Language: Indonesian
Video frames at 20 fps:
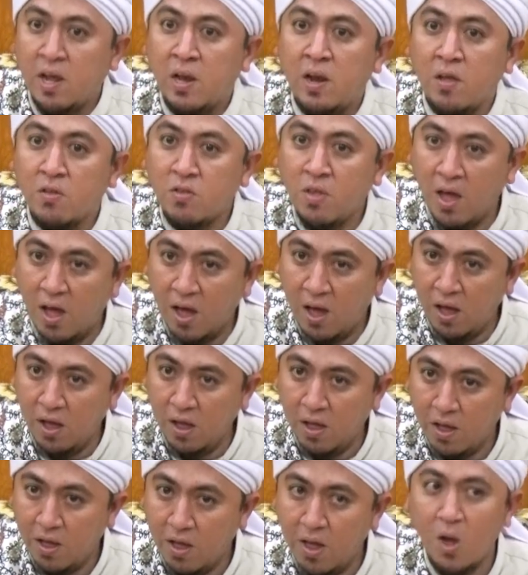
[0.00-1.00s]
Lakinna sa'ah
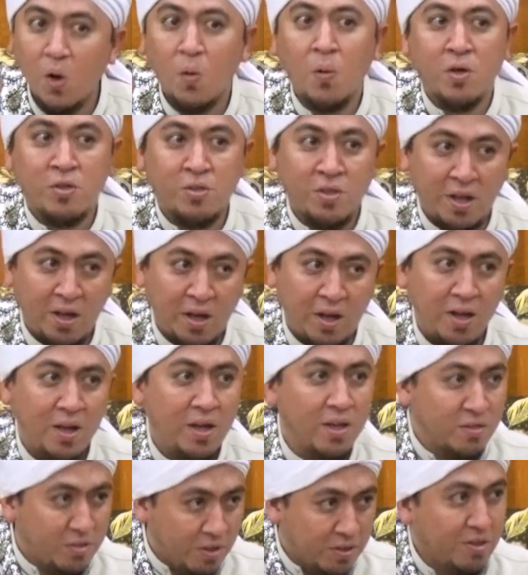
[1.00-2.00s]
wa sa'ah,
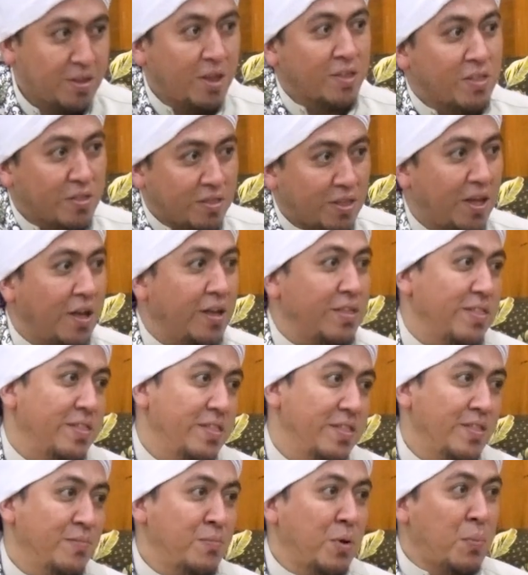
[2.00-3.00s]
sesaat-sesaat.
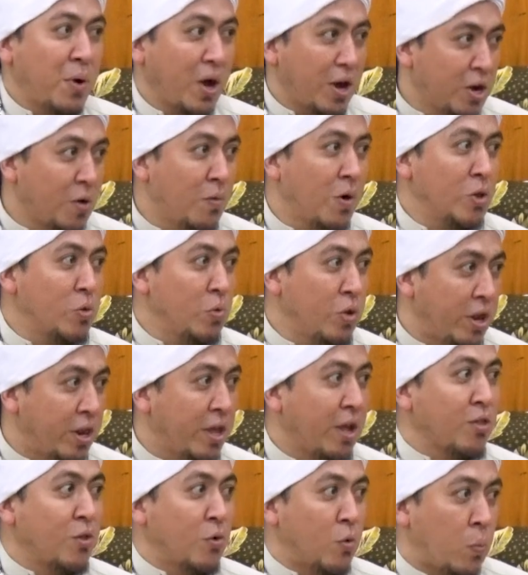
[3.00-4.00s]
Memang ada waktunya
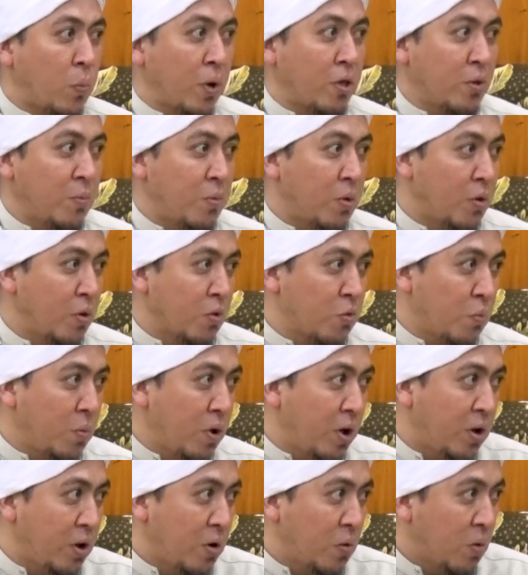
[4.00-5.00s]
dikasih lupa sama Allah
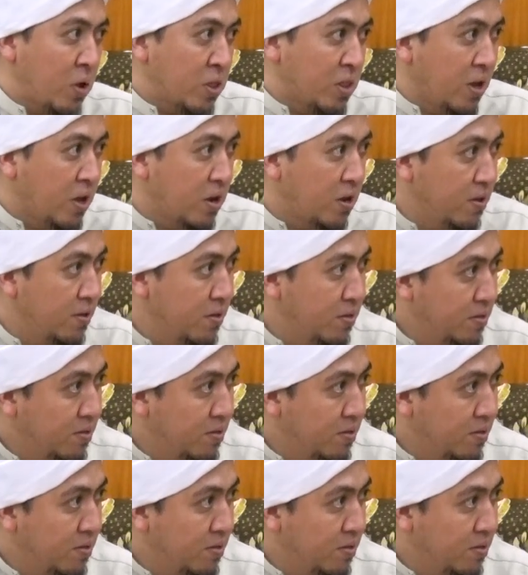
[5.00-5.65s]
Subhanahu wa taala.